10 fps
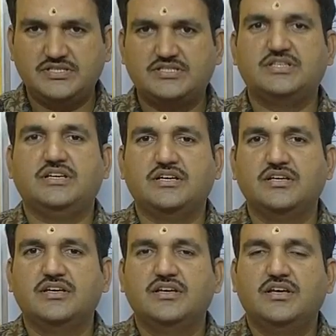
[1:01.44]
చేస్తే
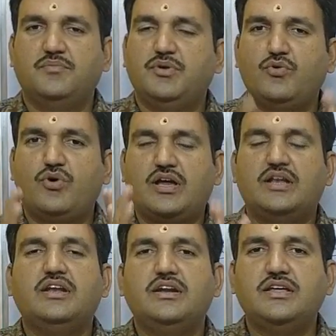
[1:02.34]
మీకు
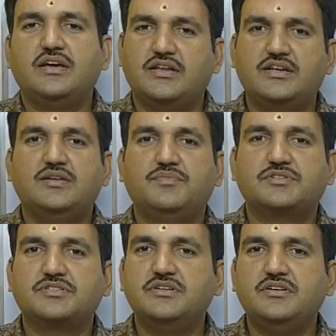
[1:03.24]
హండ్రెడ్కి హండ్రెడ్
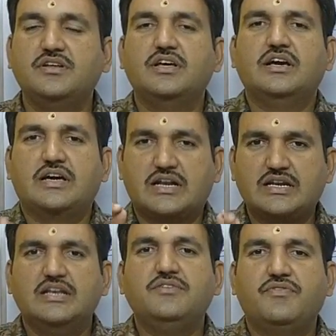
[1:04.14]
పర్సెంట్
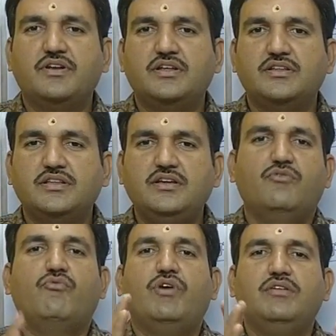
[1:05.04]
రిలీఫ్ అనేది
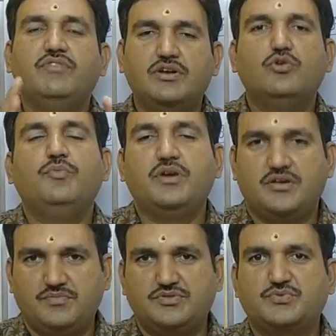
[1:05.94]
వన్ వీక్లో మీకు
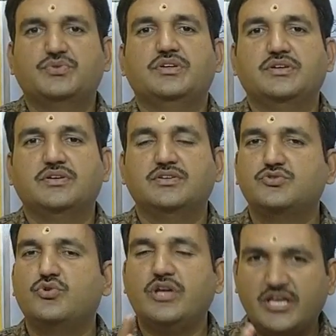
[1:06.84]
కనిపిస్తుంది
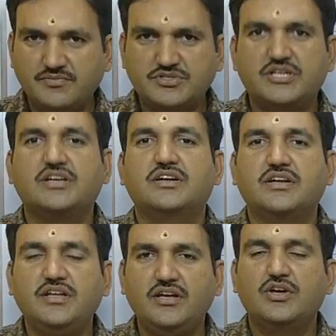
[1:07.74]
సో ఏం
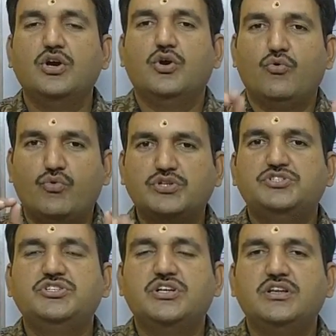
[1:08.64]
చేయాలంటే
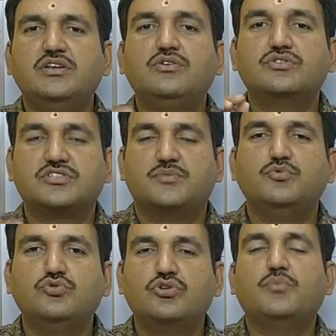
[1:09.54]
ఒరిజినల్
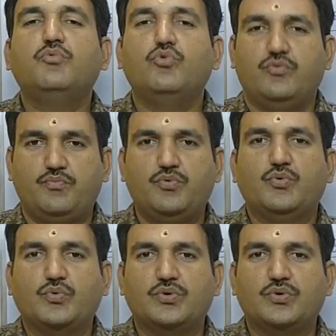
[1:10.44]
సముద్రపు ఉప్పు